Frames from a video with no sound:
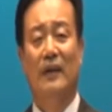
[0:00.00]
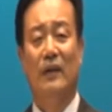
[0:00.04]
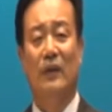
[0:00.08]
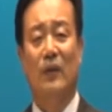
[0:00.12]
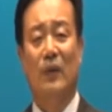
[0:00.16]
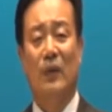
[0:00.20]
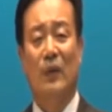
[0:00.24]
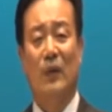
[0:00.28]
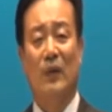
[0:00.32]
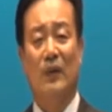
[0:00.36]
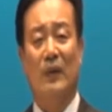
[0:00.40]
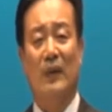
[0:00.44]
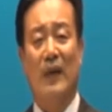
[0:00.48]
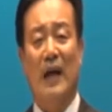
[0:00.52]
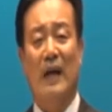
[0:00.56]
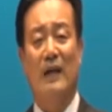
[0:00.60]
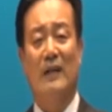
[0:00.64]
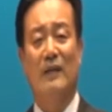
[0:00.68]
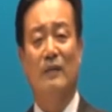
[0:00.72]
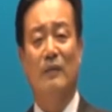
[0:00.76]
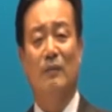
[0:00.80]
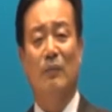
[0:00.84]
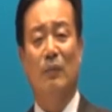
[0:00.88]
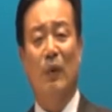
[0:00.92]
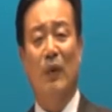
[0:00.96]
또
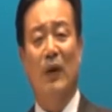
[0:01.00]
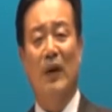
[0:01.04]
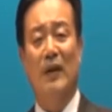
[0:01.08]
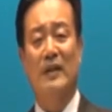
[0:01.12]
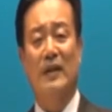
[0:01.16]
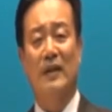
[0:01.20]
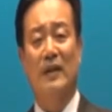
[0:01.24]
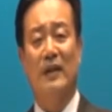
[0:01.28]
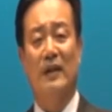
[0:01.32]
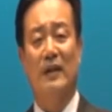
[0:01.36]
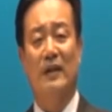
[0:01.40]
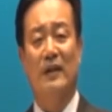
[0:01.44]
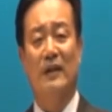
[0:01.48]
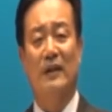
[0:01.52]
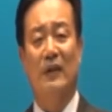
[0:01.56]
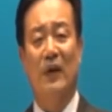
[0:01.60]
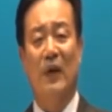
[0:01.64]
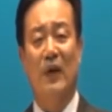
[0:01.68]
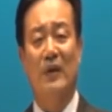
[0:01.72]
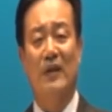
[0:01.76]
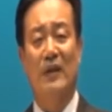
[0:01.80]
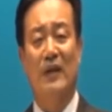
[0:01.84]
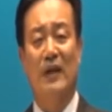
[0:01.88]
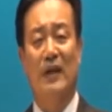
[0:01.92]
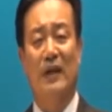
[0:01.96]
다른 보혜사를
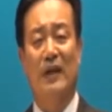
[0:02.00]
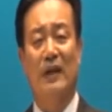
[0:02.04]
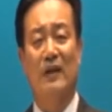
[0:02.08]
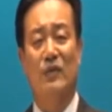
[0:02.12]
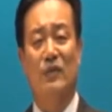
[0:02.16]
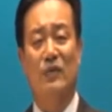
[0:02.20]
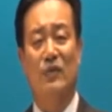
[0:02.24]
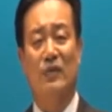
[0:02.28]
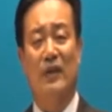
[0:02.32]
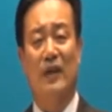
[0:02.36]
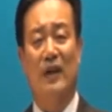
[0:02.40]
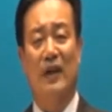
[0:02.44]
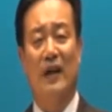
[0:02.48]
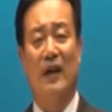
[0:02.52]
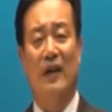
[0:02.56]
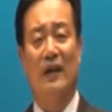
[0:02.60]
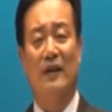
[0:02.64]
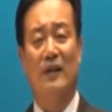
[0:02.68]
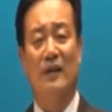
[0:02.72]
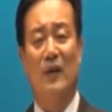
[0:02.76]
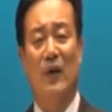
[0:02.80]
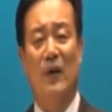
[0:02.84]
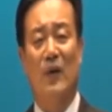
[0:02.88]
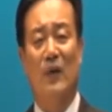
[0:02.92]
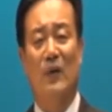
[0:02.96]
너희에게
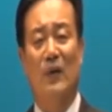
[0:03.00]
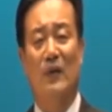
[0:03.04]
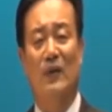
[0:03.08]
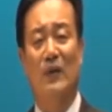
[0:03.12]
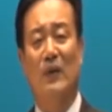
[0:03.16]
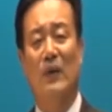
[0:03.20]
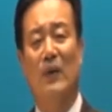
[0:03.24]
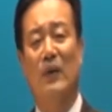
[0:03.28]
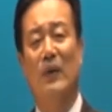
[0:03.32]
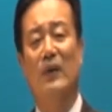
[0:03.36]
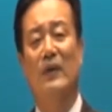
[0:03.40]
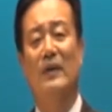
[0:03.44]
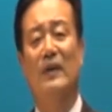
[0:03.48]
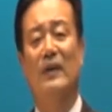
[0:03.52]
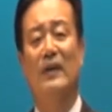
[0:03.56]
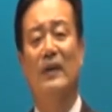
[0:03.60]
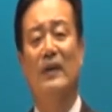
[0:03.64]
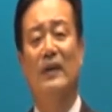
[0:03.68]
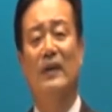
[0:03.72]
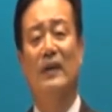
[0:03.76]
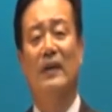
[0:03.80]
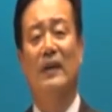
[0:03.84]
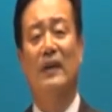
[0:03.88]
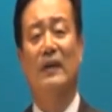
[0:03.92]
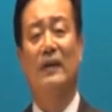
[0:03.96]
주사
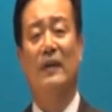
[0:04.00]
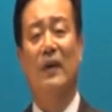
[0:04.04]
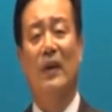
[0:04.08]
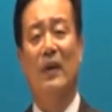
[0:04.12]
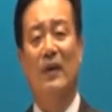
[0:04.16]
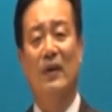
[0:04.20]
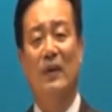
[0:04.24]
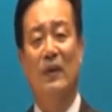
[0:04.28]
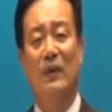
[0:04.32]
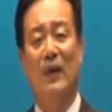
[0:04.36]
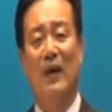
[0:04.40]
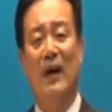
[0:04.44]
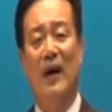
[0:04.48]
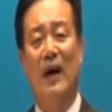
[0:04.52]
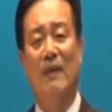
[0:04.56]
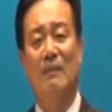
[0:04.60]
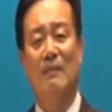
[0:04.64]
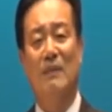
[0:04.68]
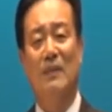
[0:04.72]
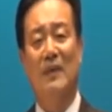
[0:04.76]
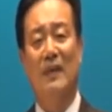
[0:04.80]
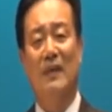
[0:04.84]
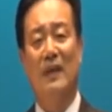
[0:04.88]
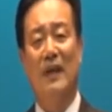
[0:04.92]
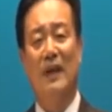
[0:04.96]
영원토록 너희와
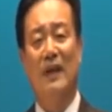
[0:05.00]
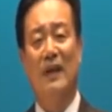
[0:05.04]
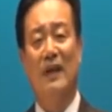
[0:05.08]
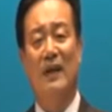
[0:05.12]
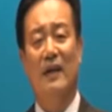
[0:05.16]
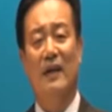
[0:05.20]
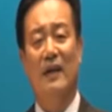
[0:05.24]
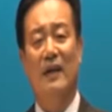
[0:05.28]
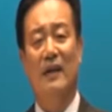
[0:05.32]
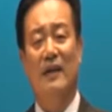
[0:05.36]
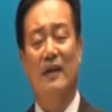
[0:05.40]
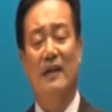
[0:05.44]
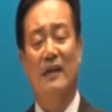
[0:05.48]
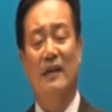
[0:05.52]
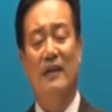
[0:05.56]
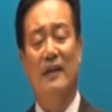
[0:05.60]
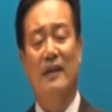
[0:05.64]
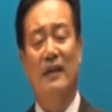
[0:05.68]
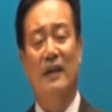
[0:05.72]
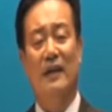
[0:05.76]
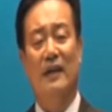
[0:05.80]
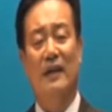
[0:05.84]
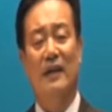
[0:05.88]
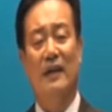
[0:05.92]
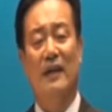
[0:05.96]
함께
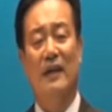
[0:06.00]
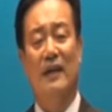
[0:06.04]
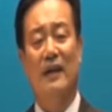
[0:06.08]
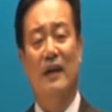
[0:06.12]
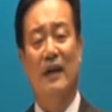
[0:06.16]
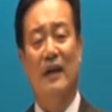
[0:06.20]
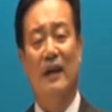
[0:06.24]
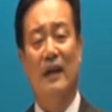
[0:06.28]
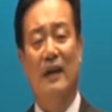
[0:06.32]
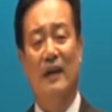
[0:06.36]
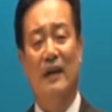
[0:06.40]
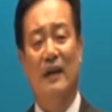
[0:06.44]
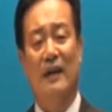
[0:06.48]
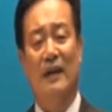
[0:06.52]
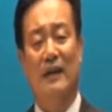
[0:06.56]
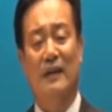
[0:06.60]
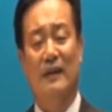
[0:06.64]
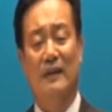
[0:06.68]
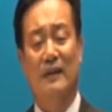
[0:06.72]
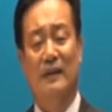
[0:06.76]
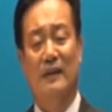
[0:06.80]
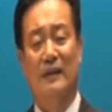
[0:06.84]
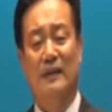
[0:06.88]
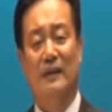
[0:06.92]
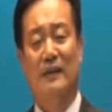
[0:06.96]
있게 하리라.
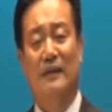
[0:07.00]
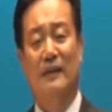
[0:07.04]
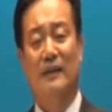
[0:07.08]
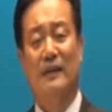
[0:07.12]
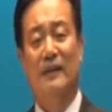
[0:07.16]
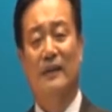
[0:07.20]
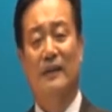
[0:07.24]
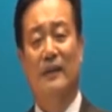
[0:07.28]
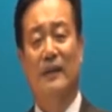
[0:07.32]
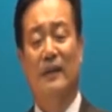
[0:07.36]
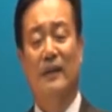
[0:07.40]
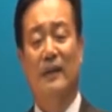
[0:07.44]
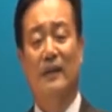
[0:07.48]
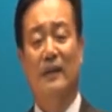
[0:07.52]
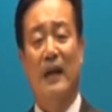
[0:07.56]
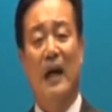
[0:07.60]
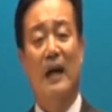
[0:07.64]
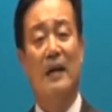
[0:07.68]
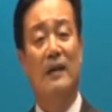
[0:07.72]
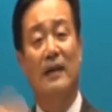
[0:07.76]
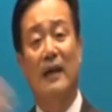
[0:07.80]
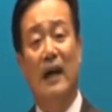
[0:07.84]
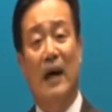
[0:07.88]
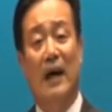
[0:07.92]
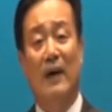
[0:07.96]

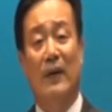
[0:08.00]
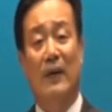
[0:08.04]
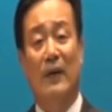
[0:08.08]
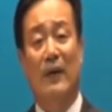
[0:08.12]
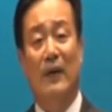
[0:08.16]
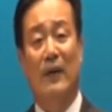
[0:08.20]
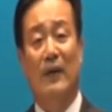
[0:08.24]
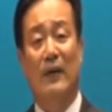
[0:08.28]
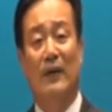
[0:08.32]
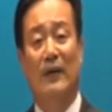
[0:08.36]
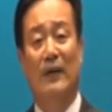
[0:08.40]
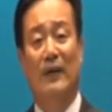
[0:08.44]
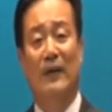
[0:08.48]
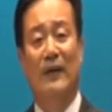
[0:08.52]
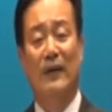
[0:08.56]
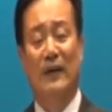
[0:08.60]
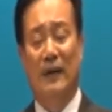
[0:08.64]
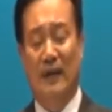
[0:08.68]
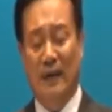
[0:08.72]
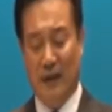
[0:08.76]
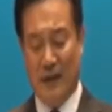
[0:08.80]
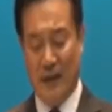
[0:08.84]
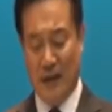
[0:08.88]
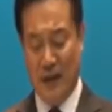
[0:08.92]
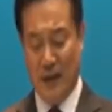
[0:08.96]
나는 가요.
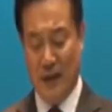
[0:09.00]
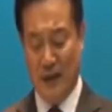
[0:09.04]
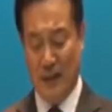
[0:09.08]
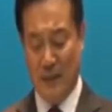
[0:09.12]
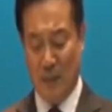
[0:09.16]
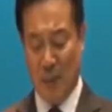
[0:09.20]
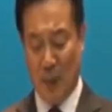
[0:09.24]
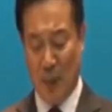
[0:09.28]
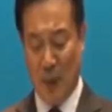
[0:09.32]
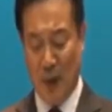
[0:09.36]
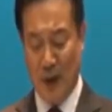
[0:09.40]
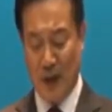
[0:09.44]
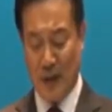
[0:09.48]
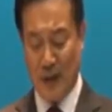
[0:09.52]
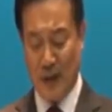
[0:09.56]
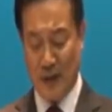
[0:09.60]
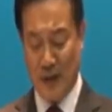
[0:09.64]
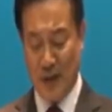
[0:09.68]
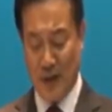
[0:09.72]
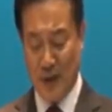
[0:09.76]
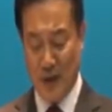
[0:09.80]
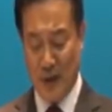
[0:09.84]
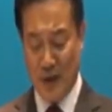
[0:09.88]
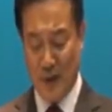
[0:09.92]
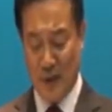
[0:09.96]
그러나 보혜사
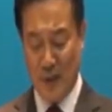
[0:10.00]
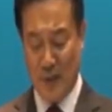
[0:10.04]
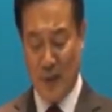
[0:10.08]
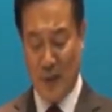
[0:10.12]
성령님을